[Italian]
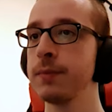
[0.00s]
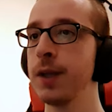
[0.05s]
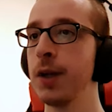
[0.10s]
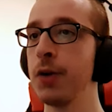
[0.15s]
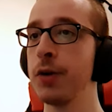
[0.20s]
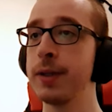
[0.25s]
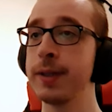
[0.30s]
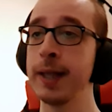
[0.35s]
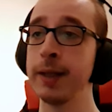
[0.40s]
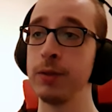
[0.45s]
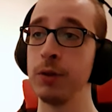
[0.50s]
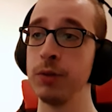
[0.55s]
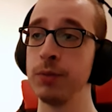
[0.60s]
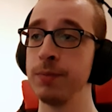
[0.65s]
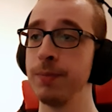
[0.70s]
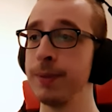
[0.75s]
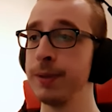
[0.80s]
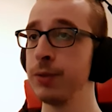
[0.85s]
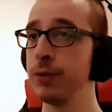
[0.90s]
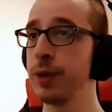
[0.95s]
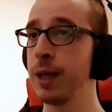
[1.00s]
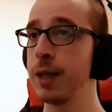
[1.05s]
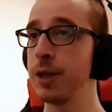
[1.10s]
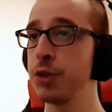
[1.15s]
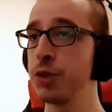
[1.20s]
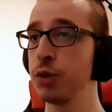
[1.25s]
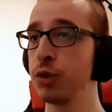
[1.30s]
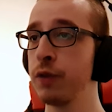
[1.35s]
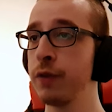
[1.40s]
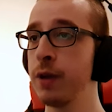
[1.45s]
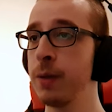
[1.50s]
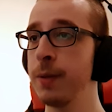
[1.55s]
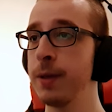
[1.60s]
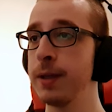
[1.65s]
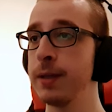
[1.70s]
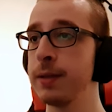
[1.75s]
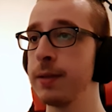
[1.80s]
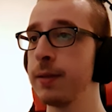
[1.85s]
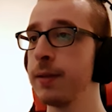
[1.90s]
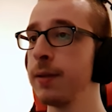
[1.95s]
Oh, tanto, oh, madonna, lì sotto
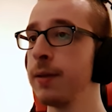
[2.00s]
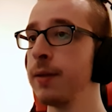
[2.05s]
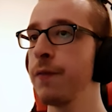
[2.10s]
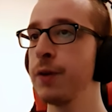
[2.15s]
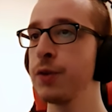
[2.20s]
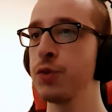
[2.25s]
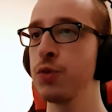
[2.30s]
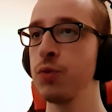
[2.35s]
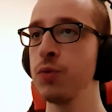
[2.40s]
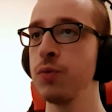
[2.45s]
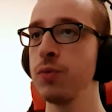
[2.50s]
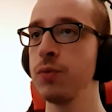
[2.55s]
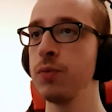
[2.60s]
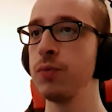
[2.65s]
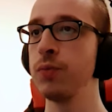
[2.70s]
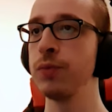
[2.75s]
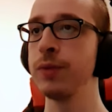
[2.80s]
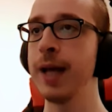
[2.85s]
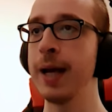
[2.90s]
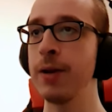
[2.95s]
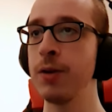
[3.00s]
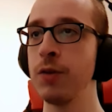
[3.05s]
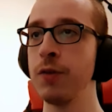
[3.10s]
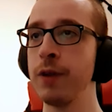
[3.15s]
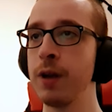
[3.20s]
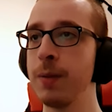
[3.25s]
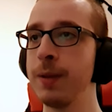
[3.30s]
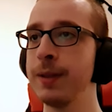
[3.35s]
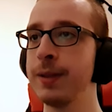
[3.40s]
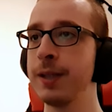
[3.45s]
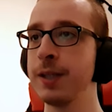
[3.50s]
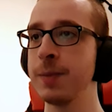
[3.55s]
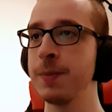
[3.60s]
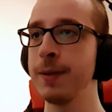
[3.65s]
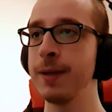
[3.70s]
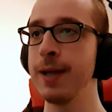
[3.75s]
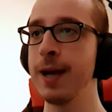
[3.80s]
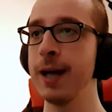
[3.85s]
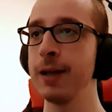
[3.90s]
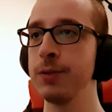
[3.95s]
veramente. Faccio un danno veramente
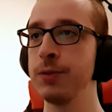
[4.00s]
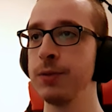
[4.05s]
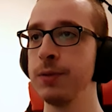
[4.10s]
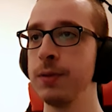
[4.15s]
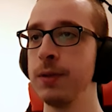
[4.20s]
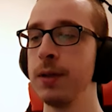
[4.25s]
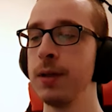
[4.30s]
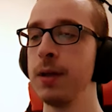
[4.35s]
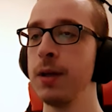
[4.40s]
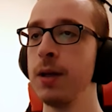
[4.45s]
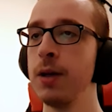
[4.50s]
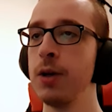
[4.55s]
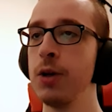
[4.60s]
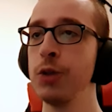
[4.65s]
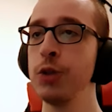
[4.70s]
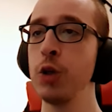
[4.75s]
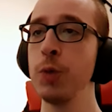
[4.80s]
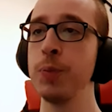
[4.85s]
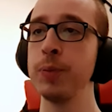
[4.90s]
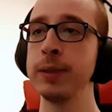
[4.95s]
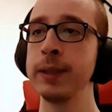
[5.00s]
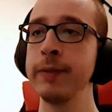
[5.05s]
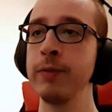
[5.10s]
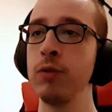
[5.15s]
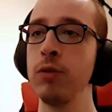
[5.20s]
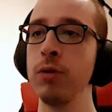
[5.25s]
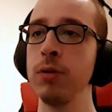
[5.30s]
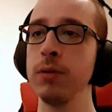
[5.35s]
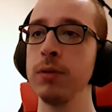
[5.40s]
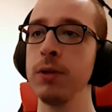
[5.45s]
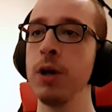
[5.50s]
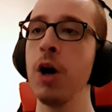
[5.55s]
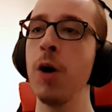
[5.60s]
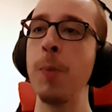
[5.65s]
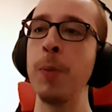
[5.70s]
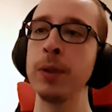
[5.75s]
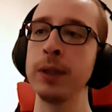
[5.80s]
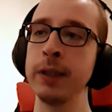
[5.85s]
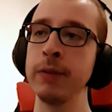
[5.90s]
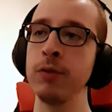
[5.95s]
sbagliato. Oddio, potevo...
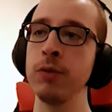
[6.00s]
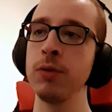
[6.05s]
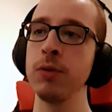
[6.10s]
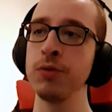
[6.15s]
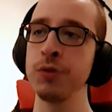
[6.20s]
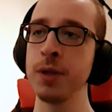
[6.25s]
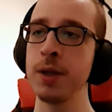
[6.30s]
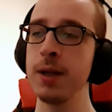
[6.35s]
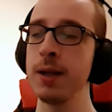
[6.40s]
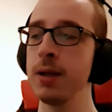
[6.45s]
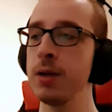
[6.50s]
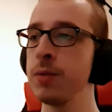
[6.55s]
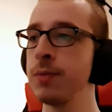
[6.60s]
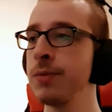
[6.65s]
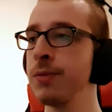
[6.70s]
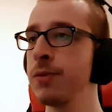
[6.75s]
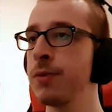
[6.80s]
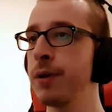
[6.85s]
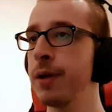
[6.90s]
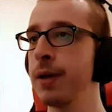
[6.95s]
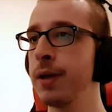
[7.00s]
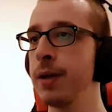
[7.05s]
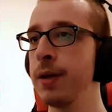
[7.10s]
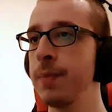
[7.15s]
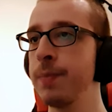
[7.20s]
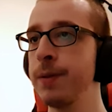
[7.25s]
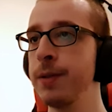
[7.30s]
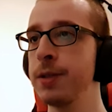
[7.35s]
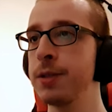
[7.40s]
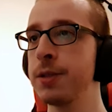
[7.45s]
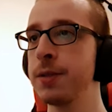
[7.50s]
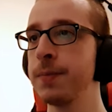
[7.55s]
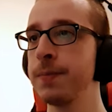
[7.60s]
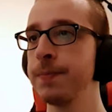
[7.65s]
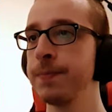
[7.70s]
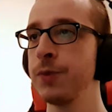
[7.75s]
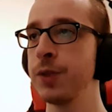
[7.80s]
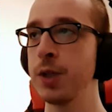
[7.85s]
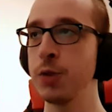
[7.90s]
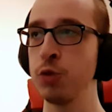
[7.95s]
No, potevo usare comunque Peach.
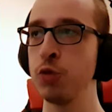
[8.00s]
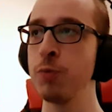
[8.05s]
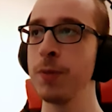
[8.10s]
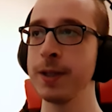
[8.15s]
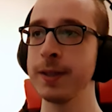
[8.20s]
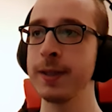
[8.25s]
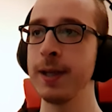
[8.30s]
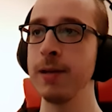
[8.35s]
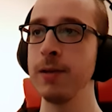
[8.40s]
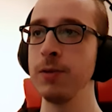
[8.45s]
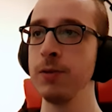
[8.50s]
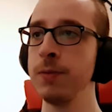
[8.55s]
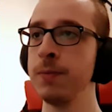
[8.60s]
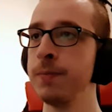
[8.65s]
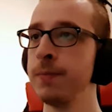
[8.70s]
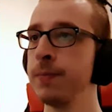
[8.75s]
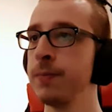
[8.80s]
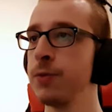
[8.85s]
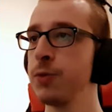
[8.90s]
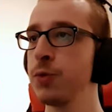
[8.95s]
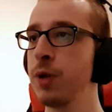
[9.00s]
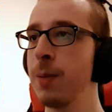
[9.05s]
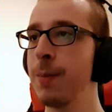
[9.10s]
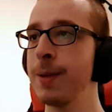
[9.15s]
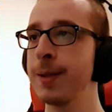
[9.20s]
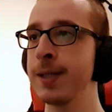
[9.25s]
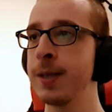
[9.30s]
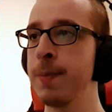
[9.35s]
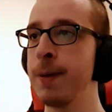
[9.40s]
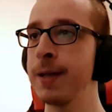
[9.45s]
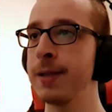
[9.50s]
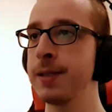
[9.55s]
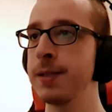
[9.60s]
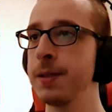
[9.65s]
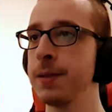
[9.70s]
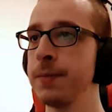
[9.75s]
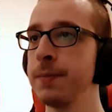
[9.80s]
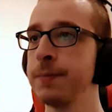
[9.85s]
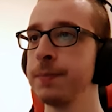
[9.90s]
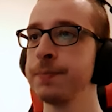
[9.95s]
Cioè, sul martello. Sulla mazza
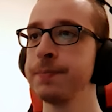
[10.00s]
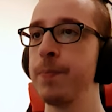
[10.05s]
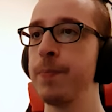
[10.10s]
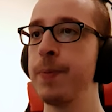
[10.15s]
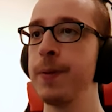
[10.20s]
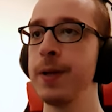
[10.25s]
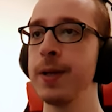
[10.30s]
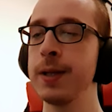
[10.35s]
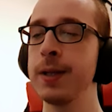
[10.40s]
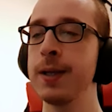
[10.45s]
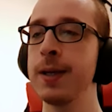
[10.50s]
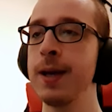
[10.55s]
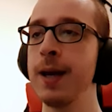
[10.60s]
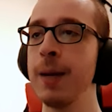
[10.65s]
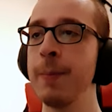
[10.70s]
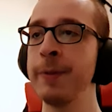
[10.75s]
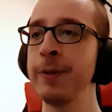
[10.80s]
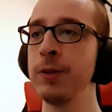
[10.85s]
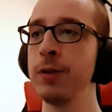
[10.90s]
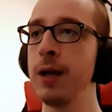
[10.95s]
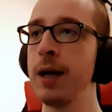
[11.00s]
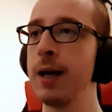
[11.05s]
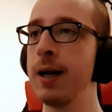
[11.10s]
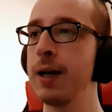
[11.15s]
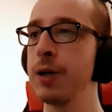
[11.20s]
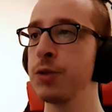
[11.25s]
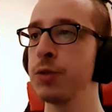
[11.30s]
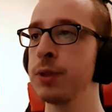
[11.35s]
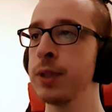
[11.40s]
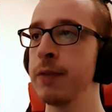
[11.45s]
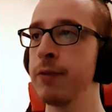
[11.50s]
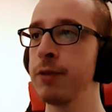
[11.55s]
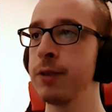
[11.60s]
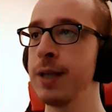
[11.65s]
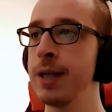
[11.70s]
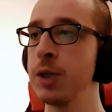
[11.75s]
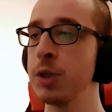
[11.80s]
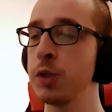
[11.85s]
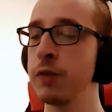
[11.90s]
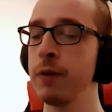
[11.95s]
pazza. Perché almeno la shottavo
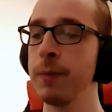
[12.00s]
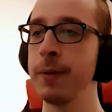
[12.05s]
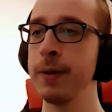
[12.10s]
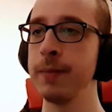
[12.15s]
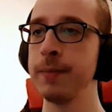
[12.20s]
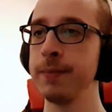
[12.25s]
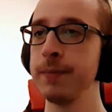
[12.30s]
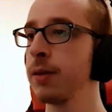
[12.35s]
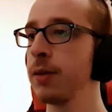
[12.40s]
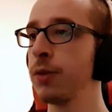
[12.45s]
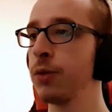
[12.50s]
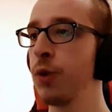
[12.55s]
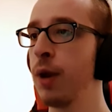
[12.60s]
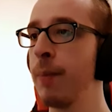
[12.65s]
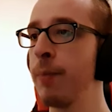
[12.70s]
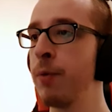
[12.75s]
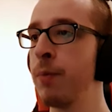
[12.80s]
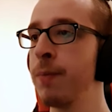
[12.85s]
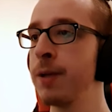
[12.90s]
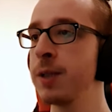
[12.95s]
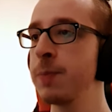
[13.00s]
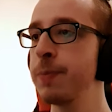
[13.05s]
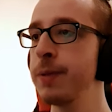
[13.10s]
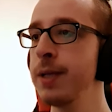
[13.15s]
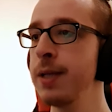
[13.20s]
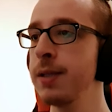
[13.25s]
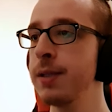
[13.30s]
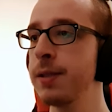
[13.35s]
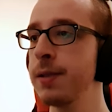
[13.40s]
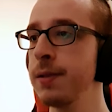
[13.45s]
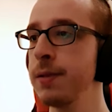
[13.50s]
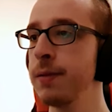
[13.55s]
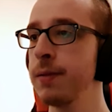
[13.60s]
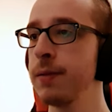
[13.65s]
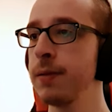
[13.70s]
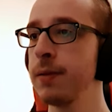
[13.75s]
adesso, vabbè. Oh no, la bomba spritz.